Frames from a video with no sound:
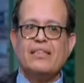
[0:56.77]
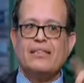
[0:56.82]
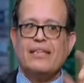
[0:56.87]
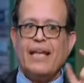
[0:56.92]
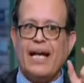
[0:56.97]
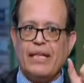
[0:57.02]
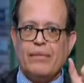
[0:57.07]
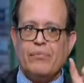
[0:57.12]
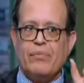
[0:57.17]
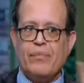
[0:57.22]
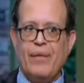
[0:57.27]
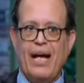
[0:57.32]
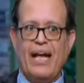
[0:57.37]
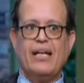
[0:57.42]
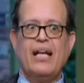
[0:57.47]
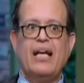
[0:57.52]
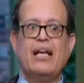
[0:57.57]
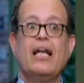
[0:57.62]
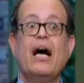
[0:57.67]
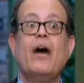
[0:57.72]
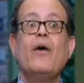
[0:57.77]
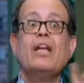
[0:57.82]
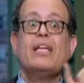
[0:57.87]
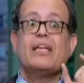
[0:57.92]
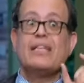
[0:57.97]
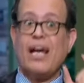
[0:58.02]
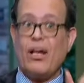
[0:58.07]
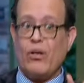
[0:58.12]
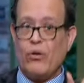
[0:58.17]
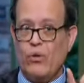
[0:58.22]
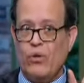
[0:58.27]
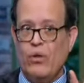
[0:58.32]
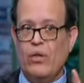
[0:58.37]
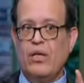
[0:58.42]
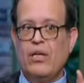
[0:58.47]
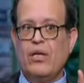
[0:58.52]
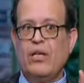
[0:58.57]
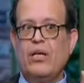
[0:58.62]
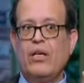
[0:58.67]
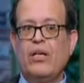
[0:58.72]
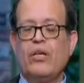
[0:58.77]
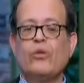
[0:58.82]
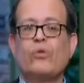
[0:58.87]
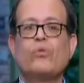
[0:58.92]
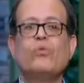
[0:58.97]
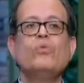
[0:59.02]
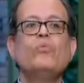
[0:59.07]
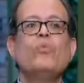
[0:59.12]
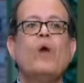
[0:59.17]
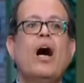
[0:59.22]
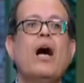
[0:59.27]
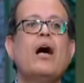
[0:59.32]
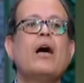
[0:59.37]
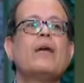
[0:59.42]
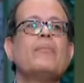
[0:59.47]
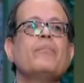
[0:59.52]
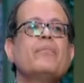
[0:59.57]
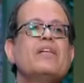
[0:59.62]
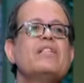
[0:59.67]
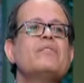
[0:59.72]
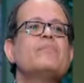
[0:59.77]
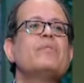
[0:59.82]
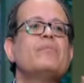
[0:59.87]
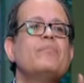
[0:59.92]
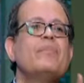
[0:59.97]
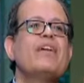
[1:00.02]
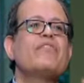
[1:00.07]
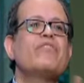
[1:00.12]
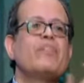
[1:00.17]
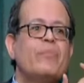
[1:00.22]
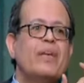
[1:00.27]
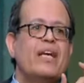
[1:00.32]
التعقيم بمعنى الهواء اللي داخله يكون معقم بنسبه